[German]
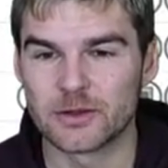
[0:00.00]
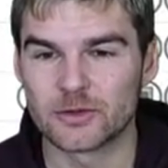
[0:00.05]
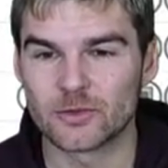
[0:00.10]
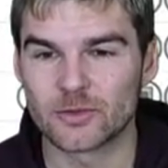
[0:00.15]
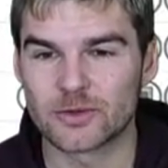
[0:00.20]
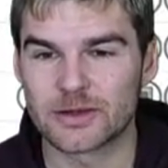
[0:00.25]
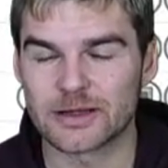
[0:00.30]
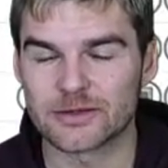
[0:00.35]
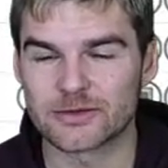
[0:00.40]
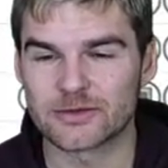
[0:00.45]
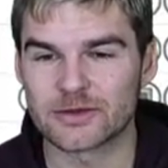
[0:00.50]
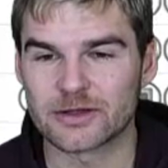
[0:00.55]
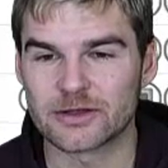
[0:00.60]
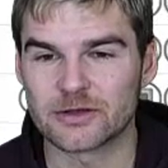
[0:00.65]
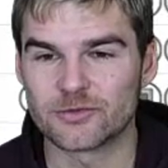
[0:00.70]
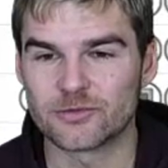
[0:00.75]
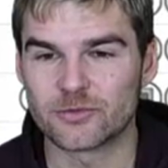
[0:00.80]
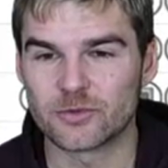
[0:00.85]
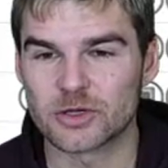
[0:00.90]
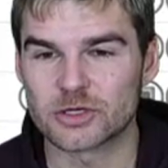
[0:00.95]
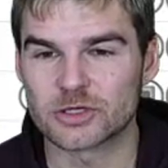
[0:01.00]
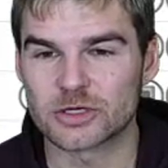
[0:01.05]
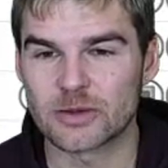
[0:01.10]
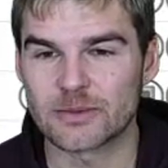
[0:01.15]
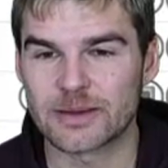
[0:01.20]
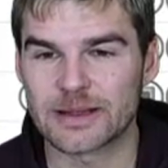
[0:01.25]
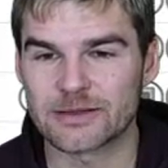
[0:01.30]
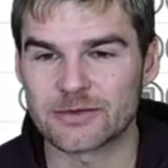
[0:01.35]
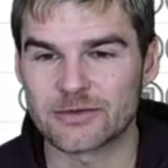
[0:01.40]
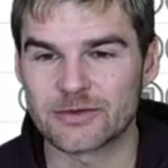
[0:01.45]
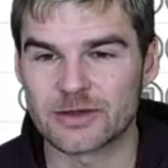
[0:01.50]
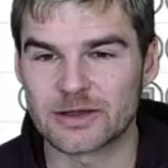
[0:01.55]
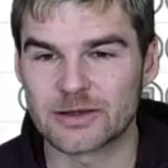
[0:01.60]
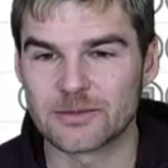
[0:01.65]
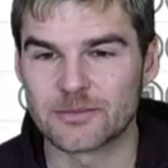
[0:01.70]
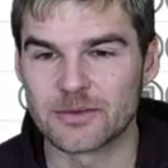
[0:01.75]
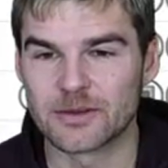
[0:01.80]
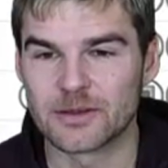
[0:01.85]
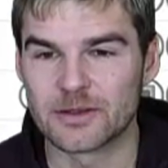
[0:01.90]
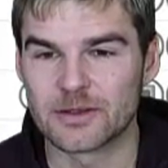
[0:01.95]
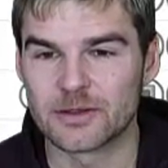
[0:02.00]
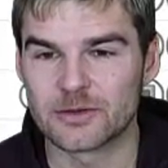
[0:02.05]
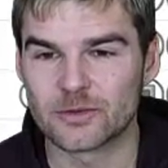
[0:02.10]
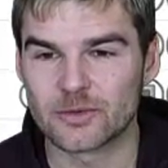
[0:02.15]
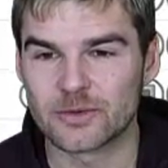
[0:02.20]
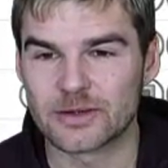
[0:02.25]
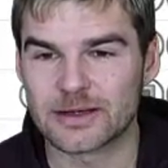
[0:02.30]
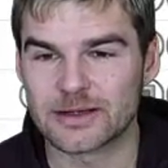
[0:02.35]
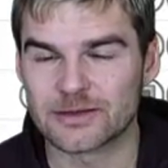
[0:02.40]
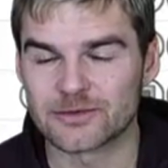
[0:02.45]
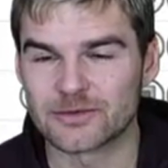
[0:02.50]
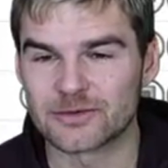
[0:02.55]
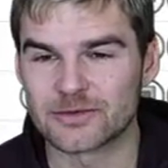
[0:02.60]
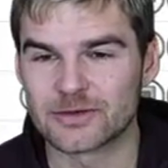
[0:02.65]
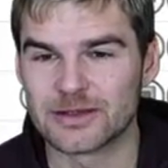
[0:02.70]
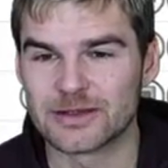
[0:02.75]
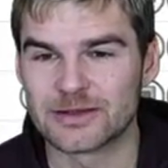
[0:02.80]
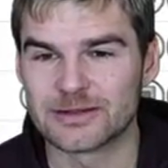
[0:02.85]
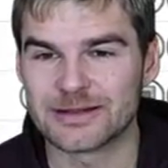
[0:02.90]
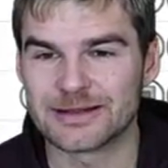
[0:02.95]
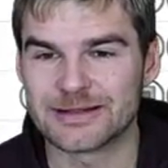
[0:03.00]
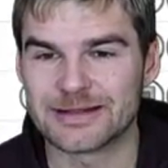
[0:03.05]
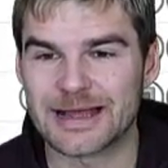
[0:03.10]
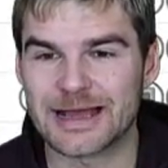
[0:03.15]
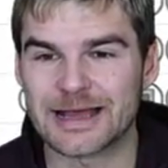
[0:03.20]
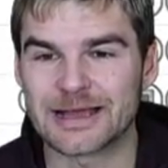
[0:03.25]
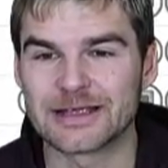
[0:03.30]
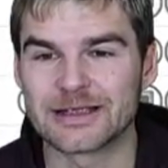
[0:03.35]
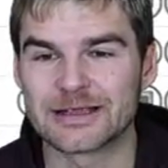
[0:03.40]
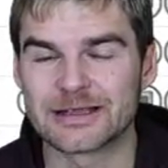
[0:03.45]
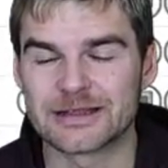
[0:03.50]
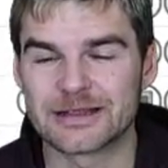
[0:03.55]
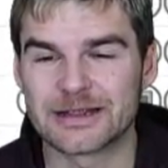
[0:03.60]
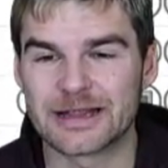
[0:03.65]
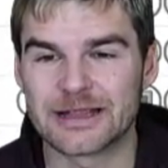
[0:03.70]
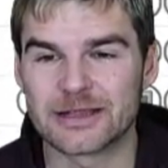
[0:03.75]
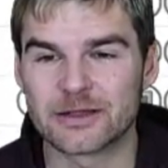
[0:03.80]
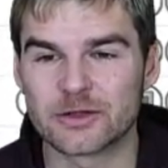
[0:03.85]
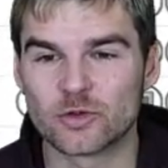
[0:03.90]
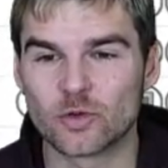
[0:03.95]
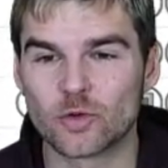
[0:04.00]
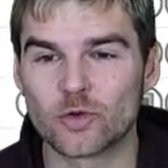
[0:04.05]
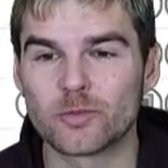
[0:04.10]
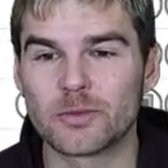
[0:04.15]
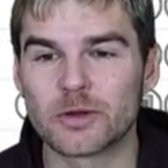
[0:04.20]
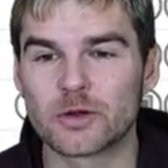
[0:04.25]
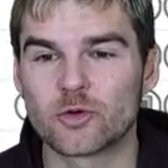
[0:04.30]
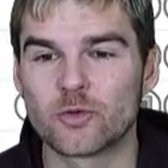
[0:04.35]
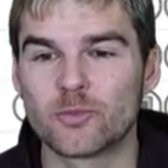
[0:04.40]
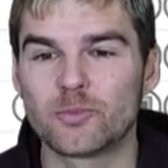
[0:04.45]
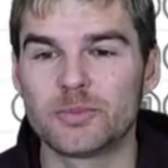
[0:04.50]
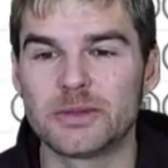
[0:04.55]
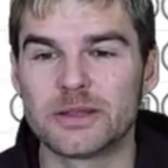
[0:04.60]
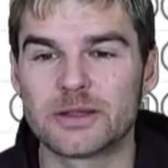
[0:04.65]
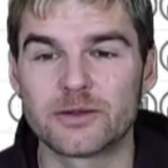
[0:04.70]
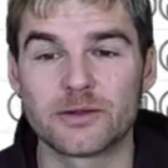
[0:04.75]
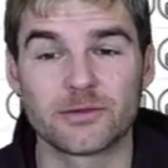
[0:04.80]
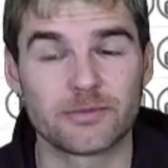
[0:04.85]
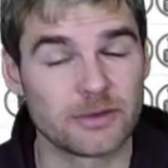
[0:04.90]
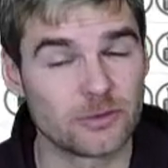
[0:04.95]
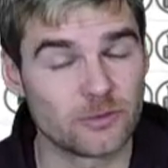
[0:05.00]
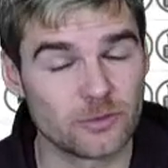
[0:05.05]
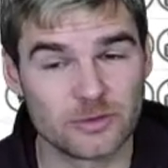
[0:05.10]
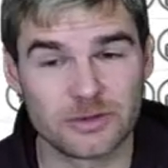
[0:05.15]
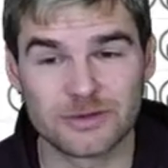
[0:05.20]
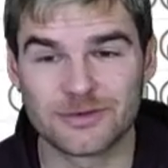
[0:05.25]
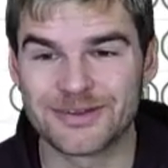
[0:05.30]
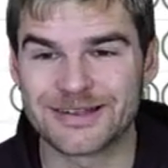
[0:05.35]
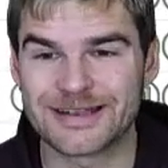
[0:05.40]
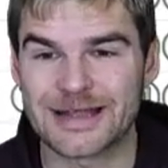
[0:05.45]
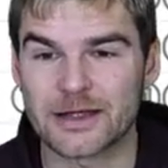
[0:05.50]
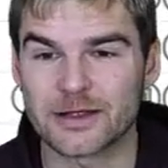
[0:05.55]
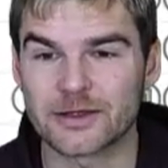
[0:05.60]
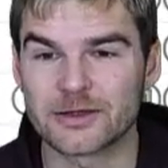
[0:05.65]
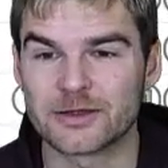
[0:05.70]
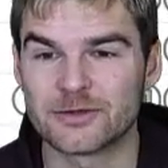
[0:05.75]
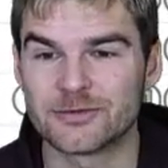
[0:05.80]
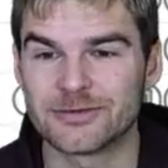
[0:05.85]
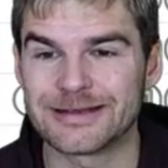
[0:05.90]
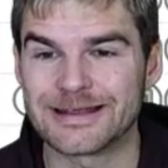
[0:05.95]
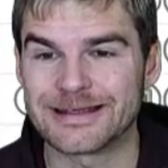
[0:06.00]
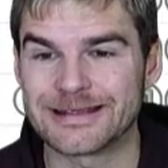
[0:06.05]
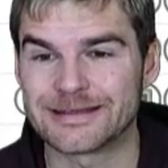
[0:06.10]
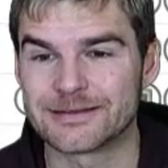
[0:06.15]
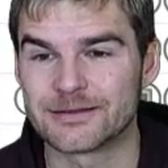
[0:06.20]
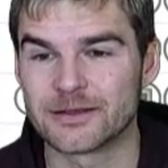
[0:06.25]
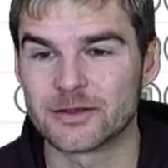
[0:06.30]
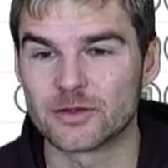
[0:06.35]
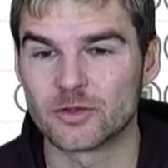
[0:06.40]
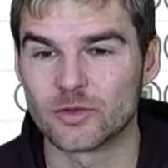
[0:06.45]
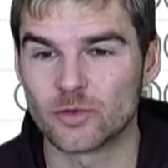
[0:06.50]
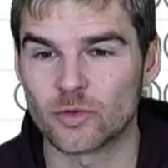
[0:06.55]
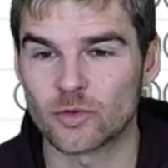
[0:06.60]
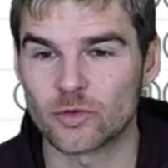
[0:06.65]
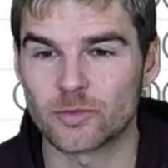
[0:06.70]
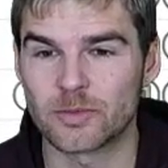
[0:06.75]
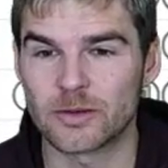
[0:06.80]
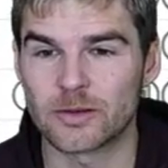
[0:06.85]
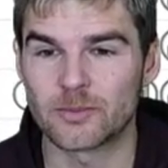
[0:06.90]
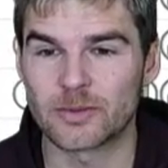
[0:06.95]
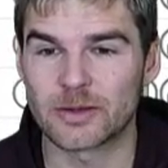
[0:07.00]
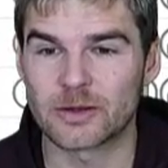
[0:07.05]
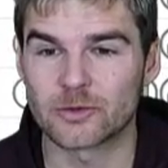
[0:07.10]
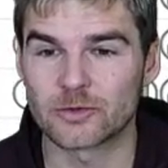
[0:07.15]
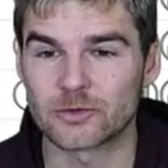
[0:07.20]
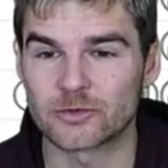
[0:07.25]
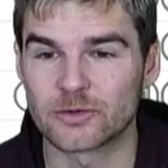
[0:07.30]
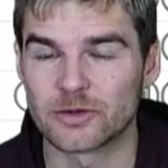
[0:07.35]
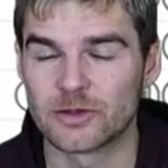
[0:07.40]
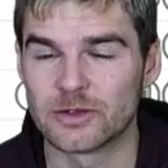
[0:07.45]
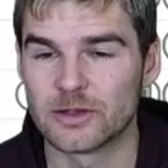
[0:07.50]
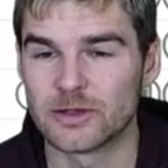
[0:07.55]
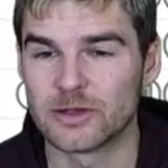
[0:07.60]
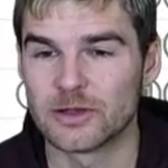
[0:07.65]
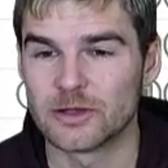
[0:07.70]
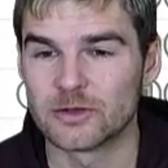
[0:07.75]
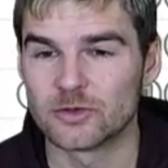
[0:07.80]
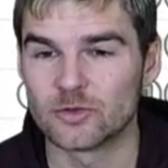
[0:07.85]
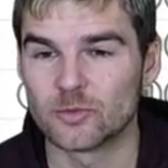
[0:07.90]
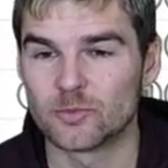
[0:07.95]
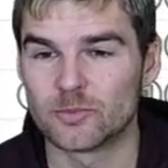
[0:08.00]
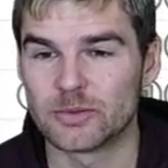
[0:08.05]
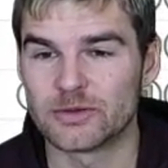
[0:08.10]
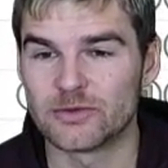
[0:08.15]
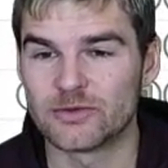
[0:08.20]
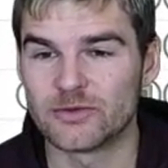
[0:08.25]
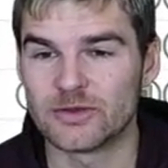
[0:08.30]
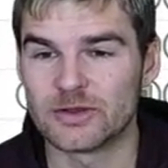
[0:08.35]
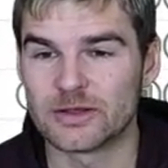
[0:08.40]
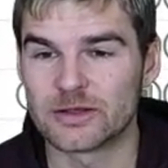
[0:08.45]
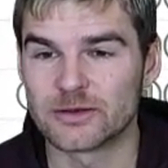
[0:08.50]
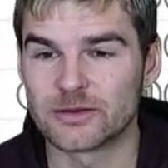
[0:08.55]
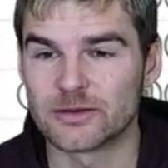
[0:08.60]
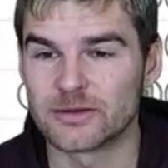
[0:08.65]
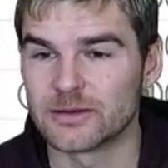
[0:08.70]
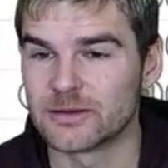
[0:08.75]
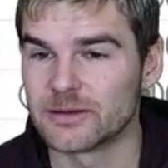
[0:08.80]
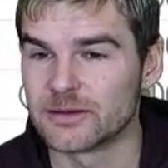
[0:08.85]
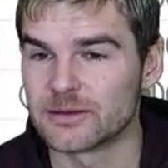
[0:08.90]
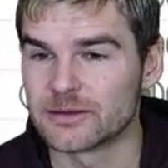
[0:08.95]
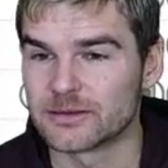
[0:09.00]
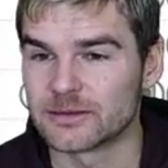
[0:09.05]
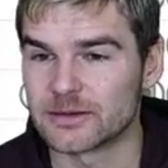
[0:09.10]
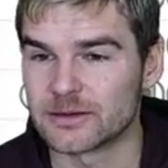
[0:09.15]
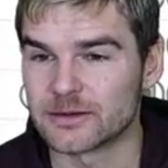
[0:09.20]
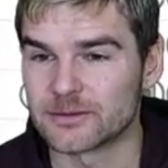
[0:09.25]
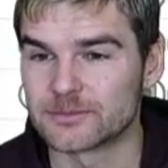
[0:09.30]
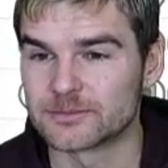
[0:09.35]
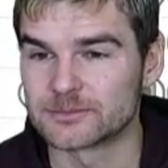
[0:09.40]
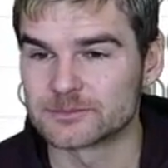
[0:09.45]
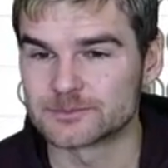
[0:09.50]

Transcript: Du kannst deine Vorschau ansehen. Du kannst den Nachrichtenlink nochmal kopieren, wenn du diese Nachricht vielleicht nochmal brauchst, duplizieren, dann